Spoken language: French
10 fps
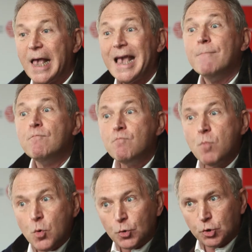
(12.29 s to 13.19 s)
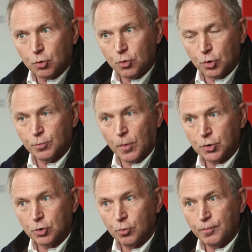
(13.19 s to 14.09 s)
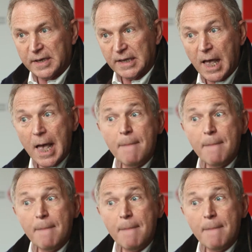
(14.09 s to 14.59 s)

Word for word: et monstrueusement stupides.